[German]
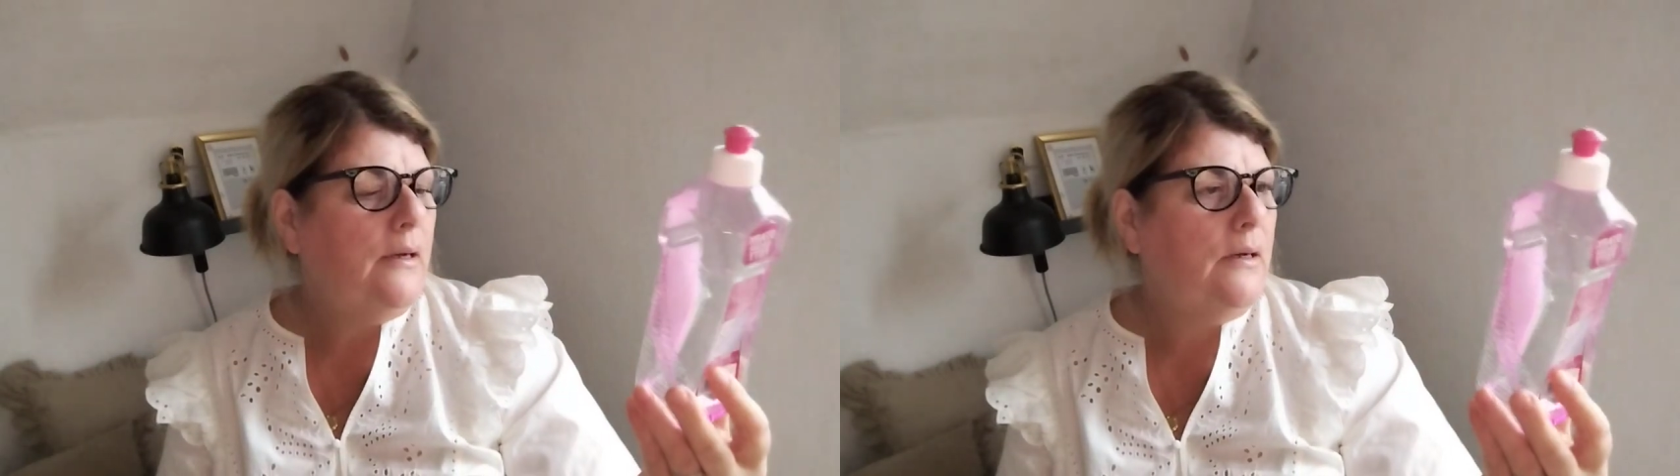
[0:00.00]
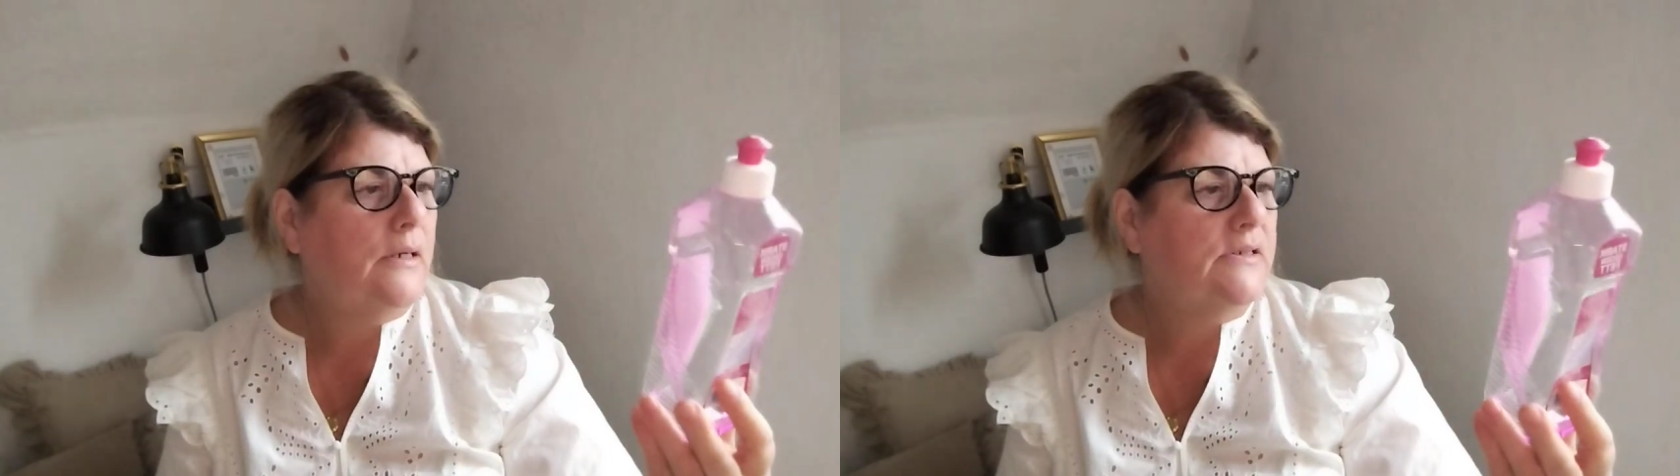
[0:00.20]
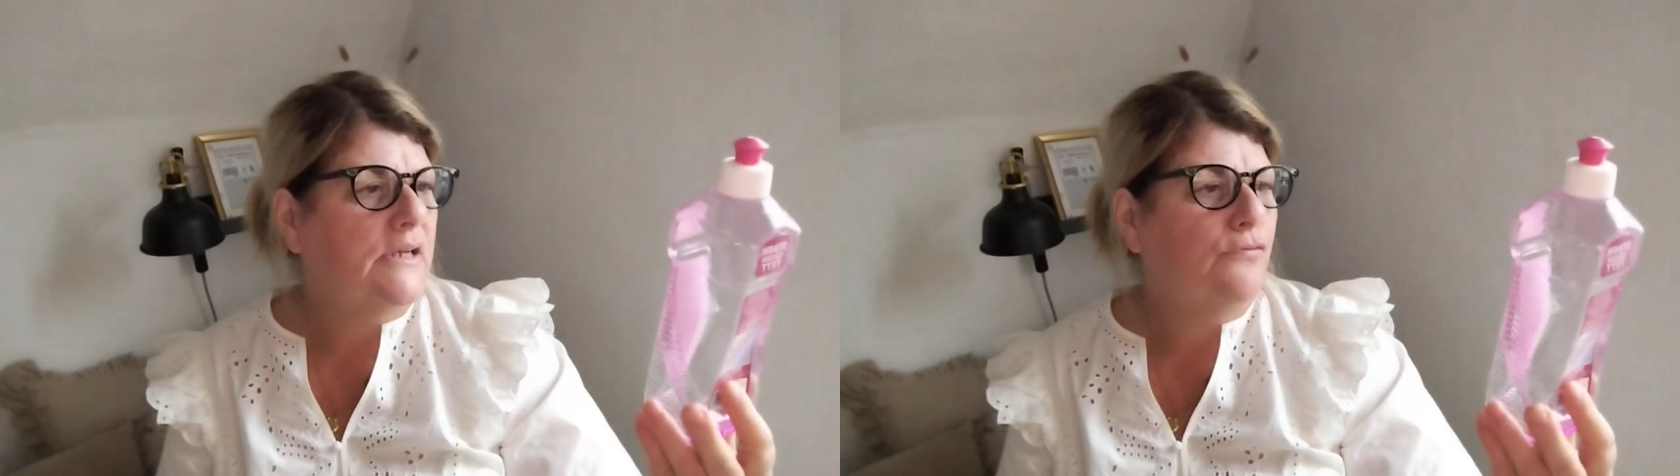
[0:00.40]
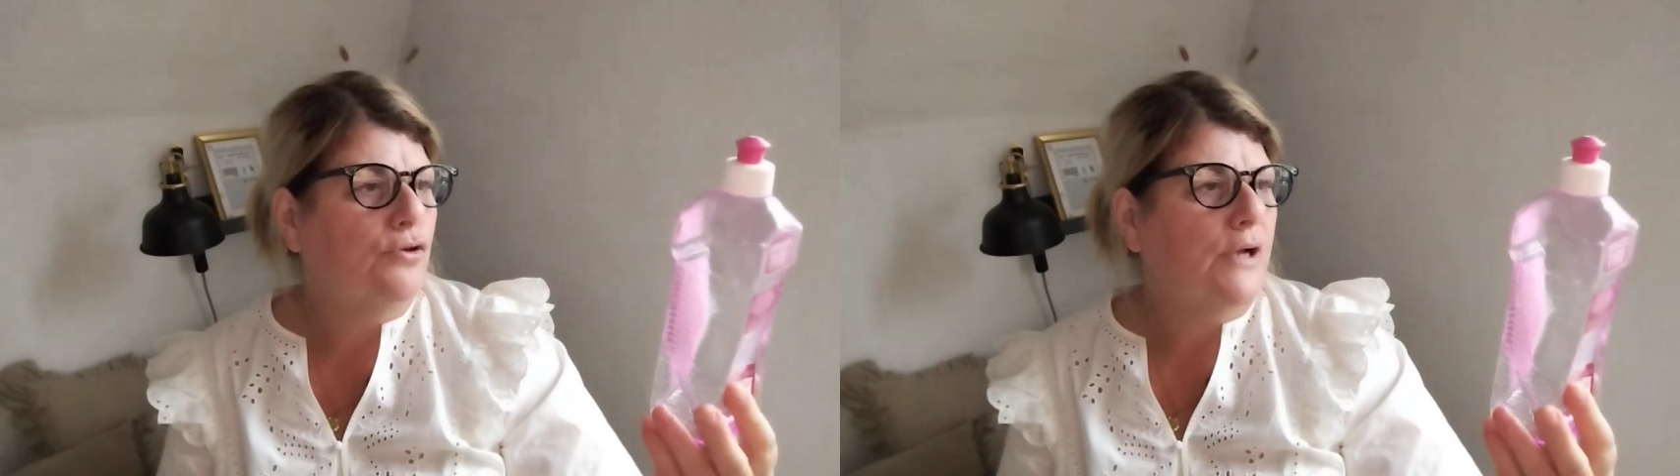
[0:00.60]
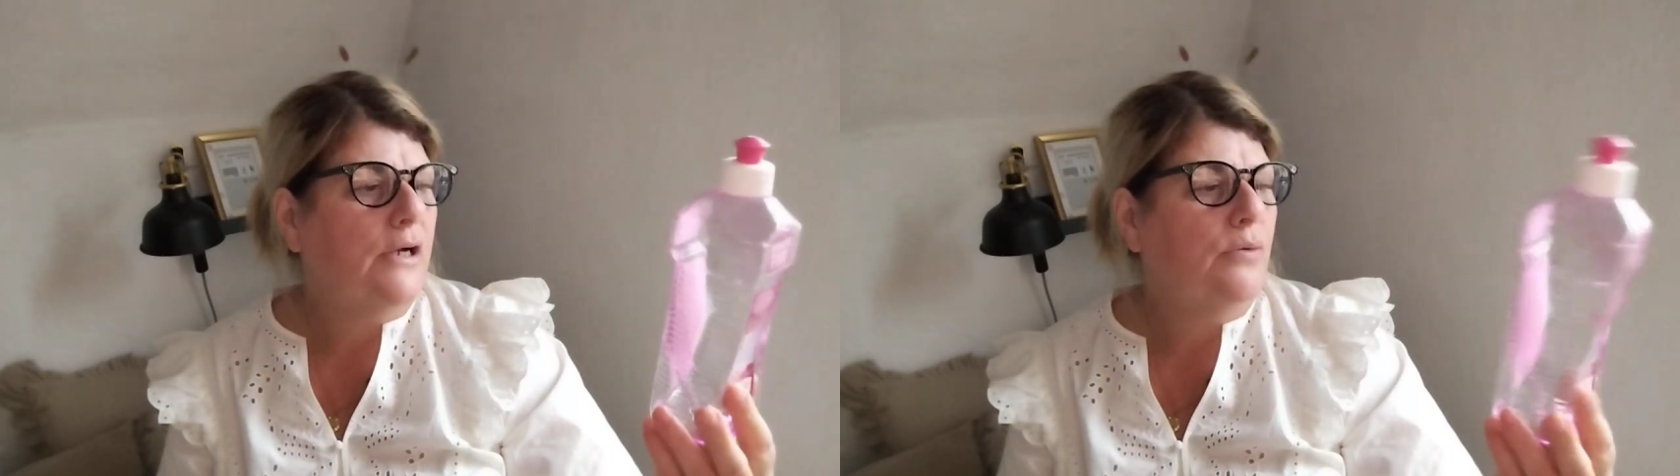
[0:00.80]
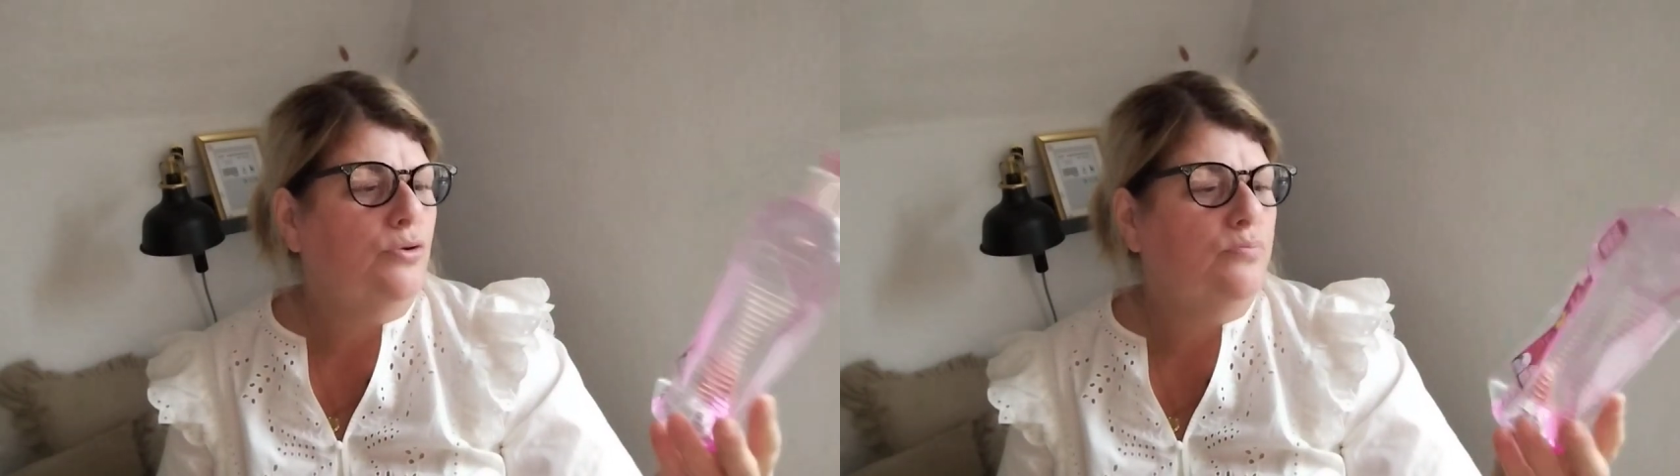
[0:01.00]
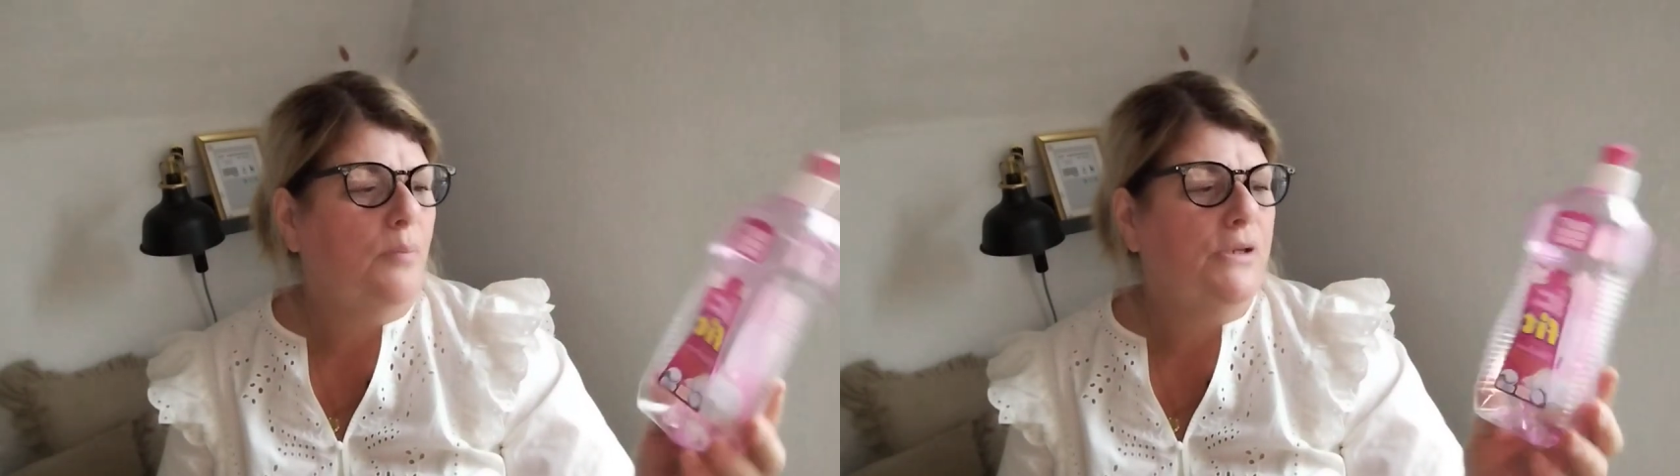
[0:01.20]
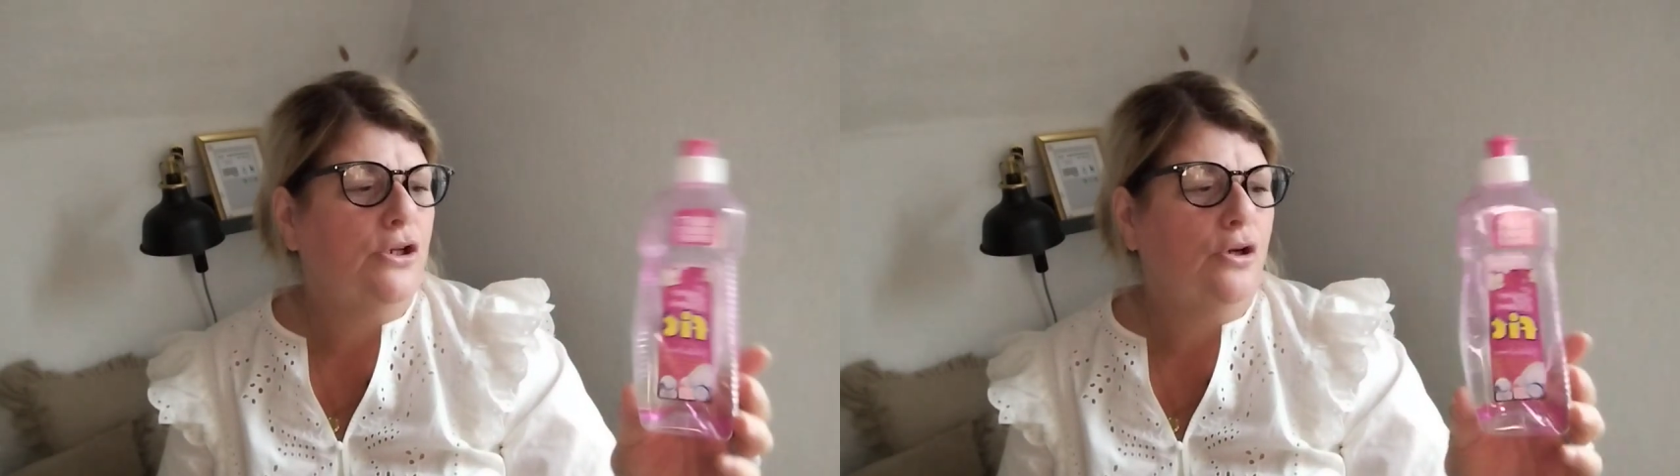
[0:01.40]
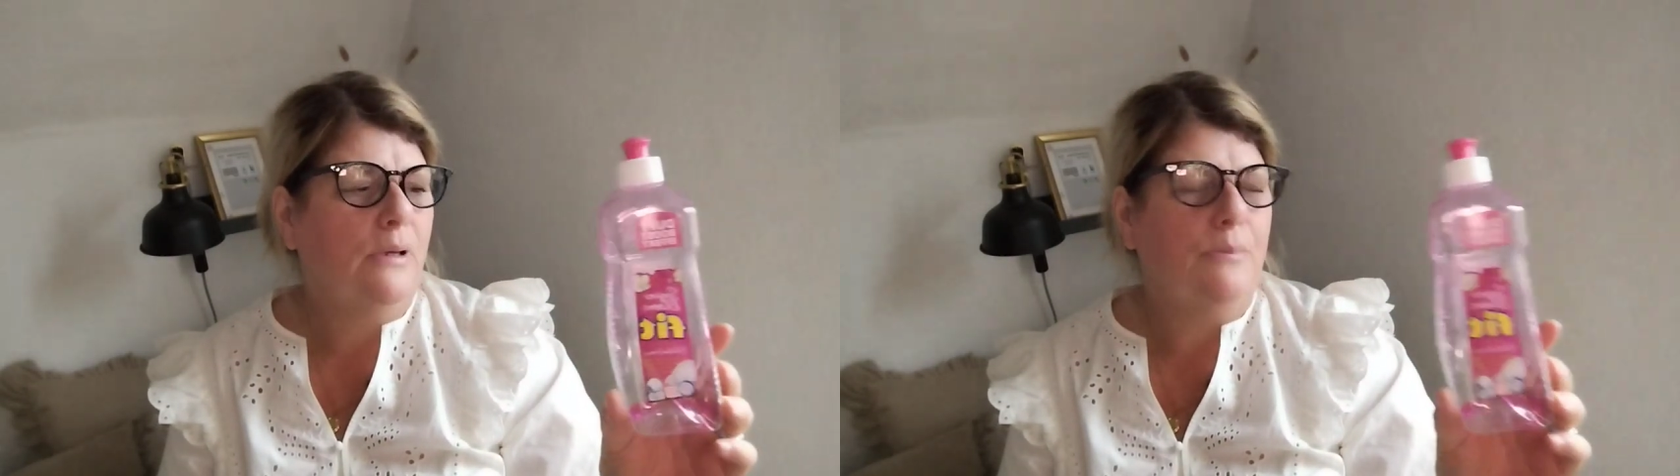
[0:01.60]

Äh, hatte irgendwo ein Angebot mal mitgenommen,